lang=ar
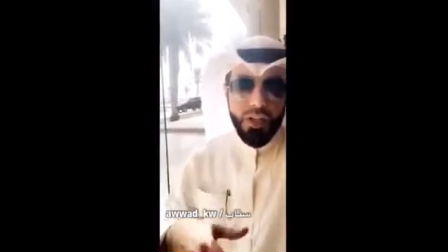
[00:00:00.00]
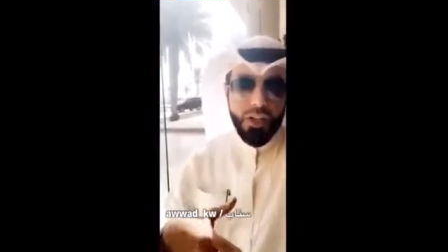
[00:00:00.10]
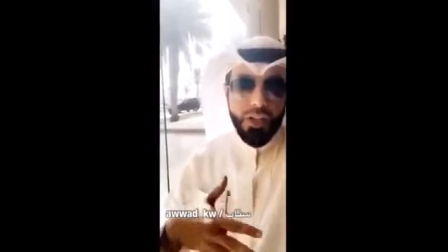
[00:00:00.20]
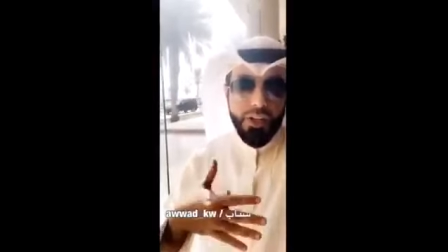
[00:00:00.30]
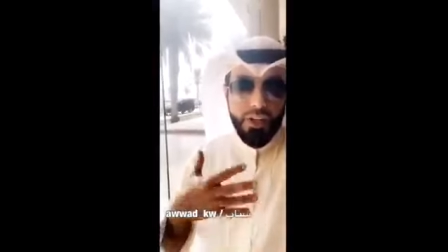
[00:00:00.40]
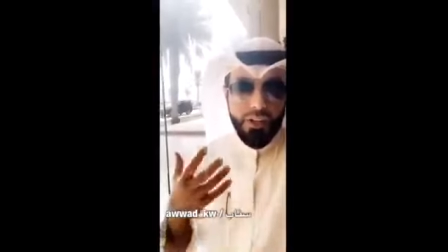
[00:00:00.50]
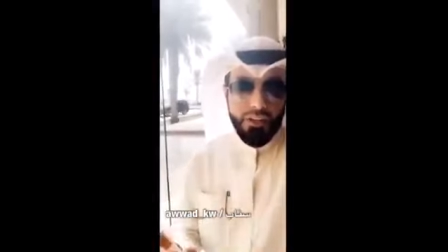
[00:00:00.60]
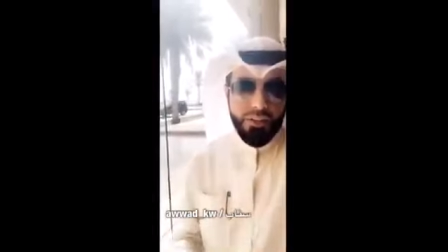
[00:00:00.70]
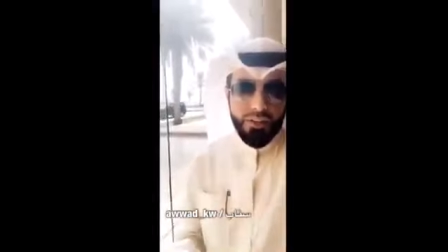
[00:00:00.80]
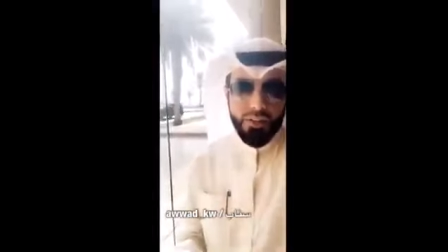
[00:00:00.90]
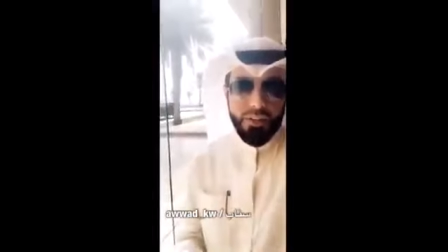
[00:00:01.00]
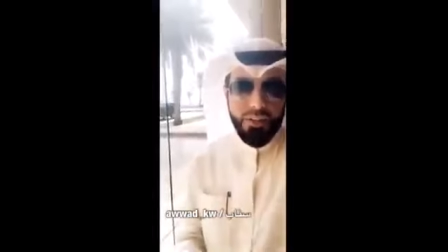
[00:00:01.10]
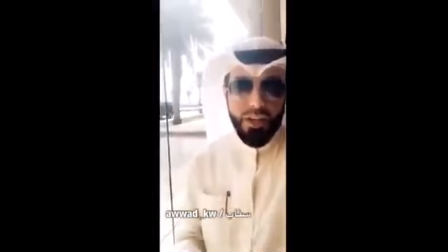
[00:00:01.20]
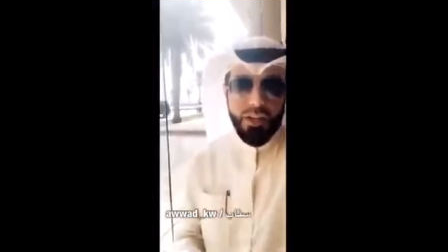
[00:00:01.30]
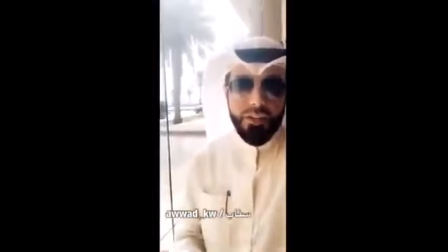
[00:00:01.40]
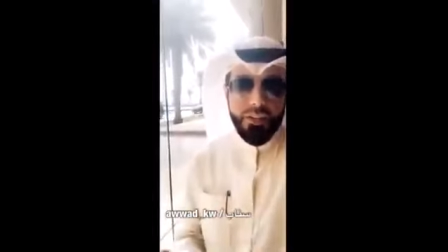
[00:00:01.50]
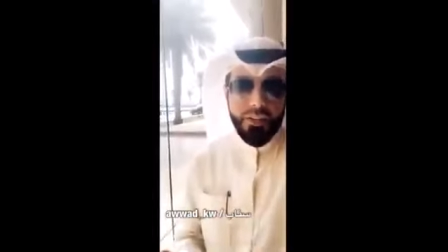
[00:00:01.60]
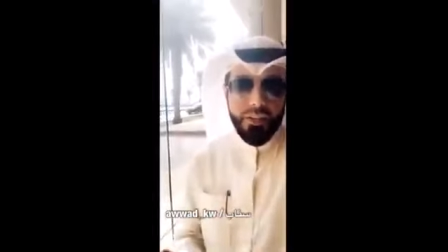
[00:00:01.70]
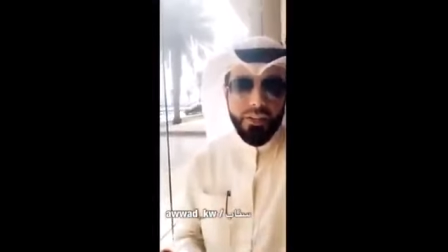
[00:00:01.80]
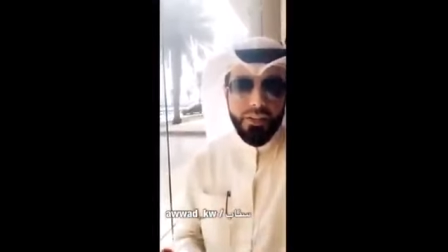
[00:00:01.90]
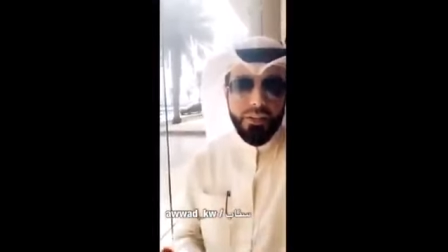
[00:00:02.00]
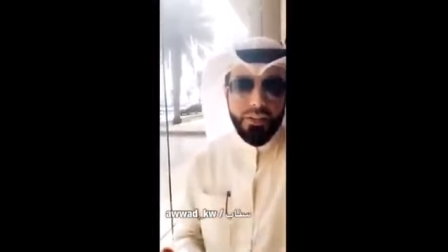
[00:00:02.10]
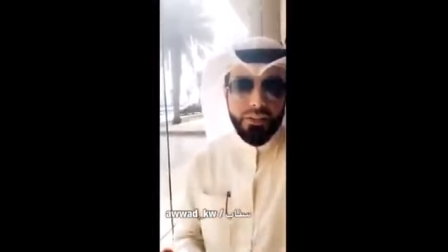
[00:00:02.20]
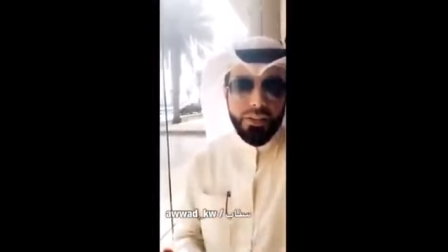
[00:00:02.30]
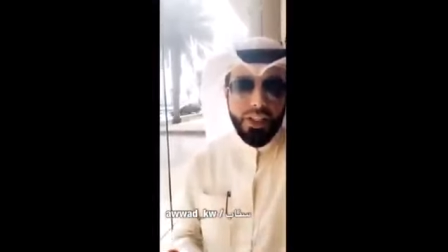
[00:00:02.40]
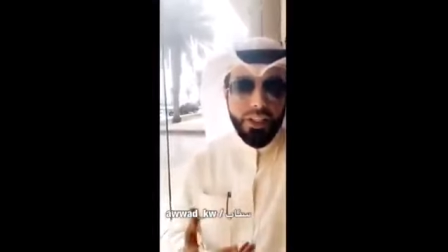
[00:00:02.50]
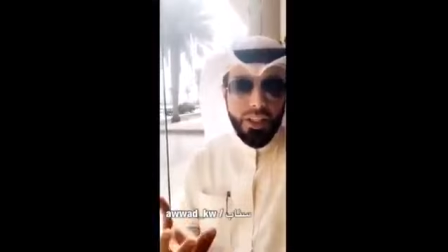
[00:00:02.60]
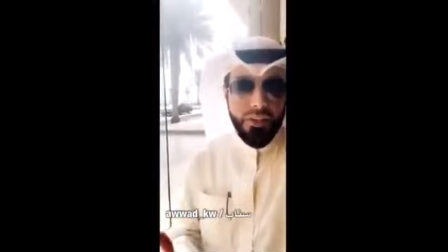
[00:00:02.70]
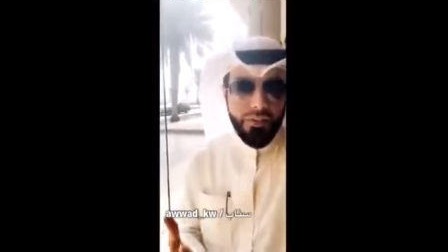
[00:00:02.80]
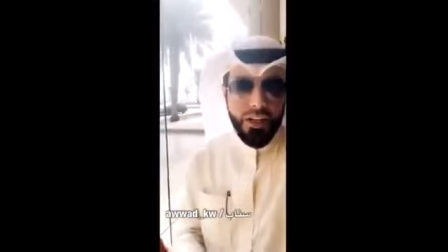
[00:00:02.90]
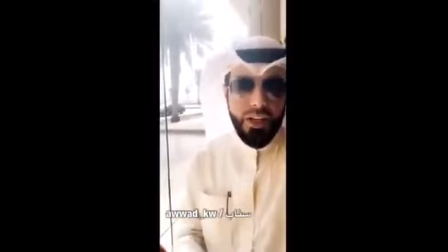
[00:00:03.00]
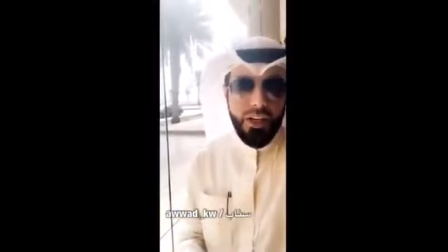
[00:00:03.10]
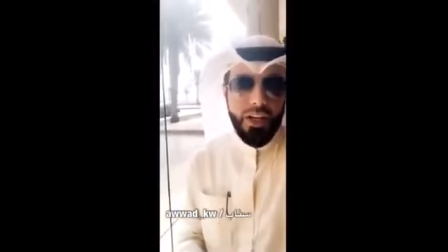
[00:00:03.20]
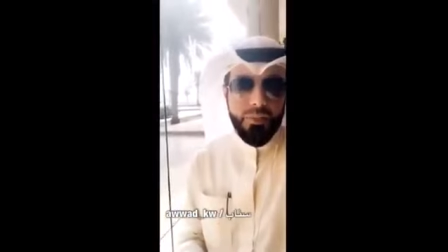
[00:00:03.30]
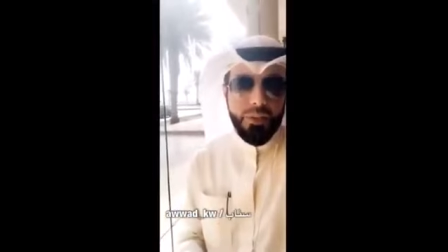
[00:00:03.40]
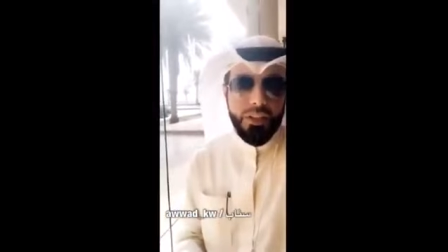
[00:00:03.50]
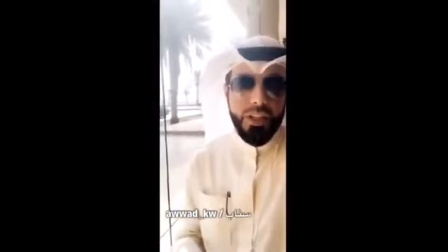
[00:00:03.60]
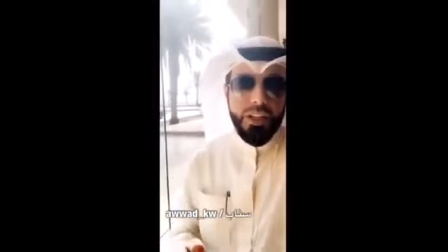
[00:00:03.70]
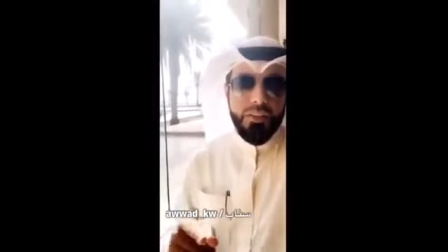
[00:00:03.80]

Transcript: إذا رأيت يعني آه، تكثيف إعلامي